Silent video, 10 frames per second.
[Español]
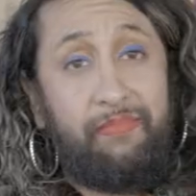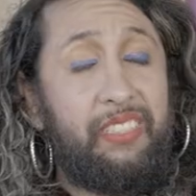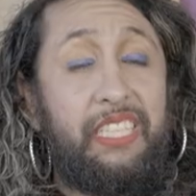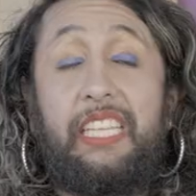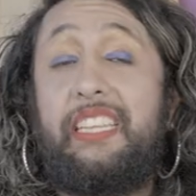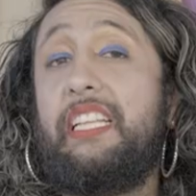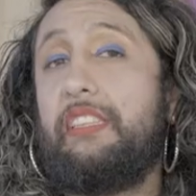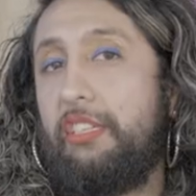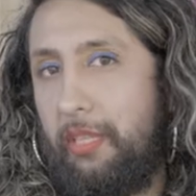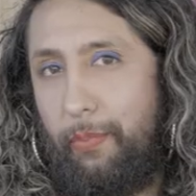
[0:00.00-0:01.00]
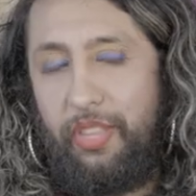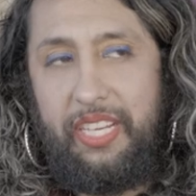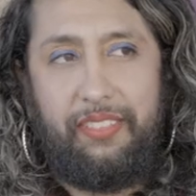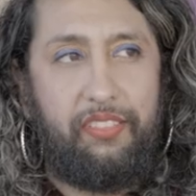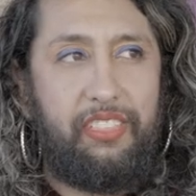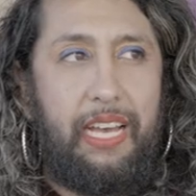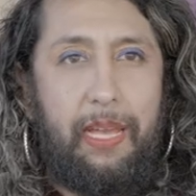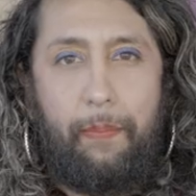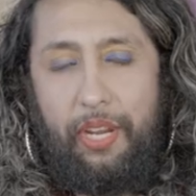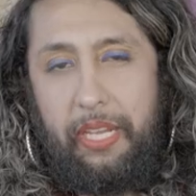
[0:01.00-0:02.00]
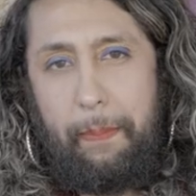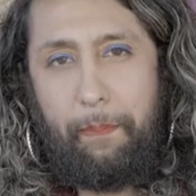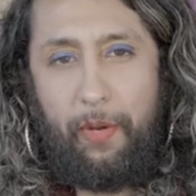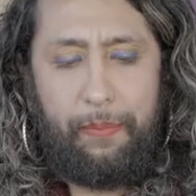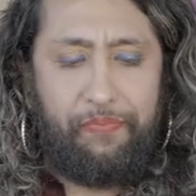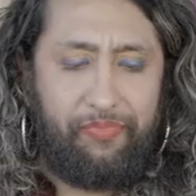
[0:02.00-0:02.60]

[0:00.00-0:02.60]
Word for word: distintos tipos de necesidades, por ejemplo,